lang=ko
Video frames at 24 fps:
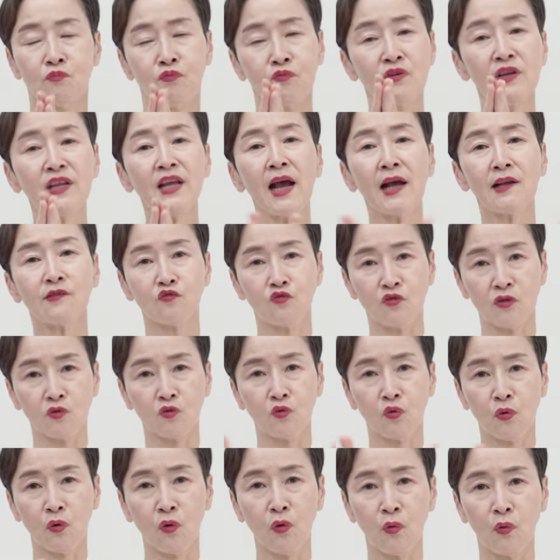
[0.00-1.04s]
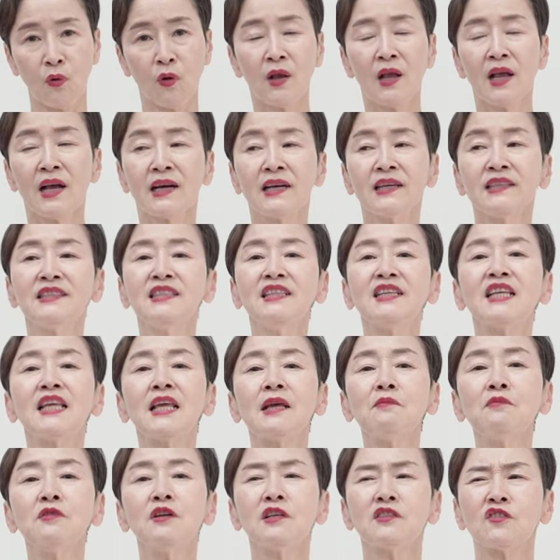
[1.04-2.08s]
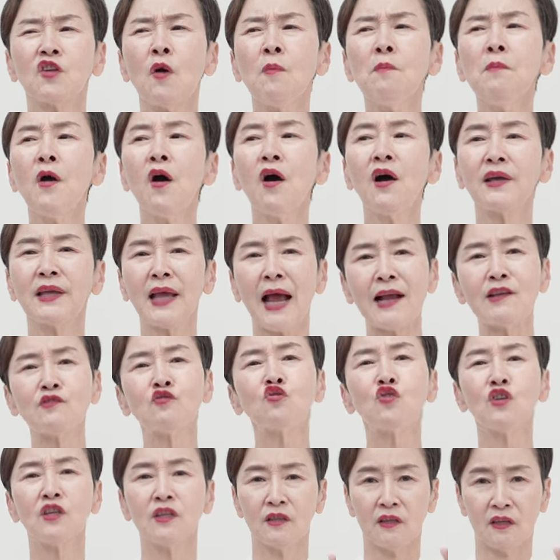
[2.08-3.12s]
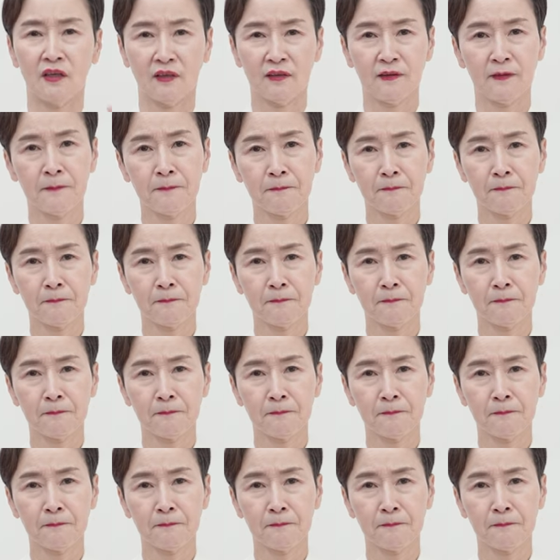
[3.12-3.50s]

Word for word: 분리할 수 있도록 그 느낌을 선명하게 알 수 있는